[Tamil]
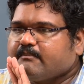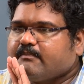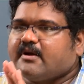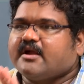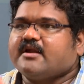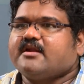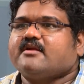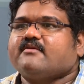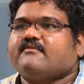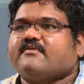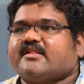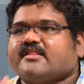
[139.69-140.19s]

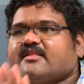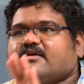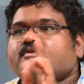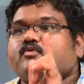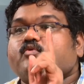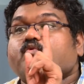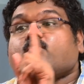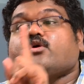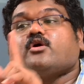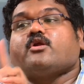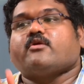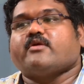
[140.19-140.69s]
பண்ணுவது
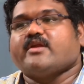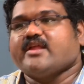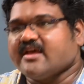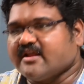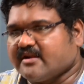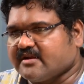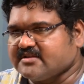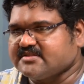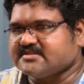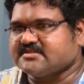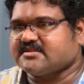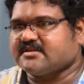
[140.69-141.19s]
உங்களுடைய
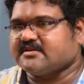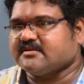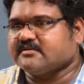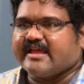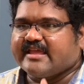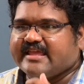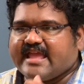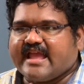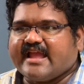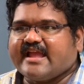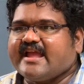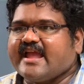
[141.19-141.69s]
ரிஸ்க்
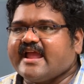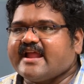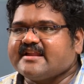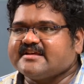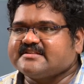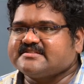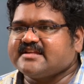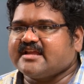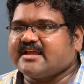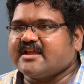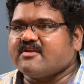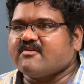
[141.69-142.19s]
எங்கே
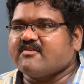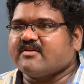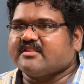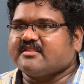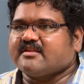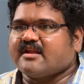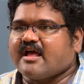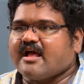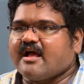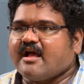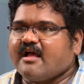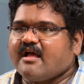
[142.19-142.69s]
எனக்கு சிக்கல்
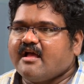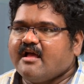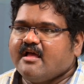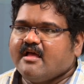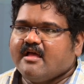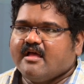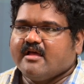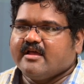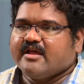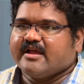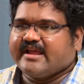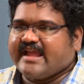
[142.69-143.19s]
வருதுன்னா
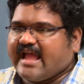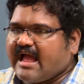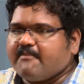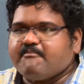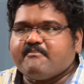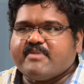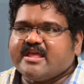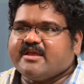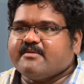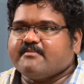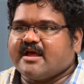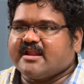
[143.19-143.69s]

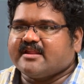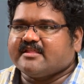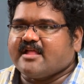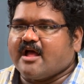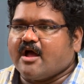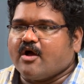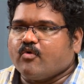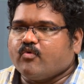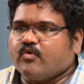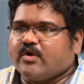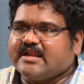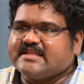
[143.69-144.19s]
கேம்பிளிங் மாதிரி
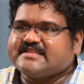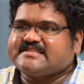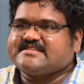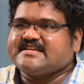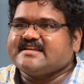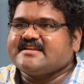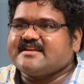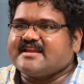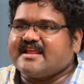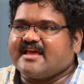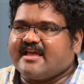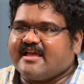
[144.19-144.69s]
தான் உங்களை
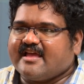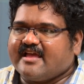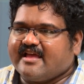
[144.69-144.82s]
சின்ன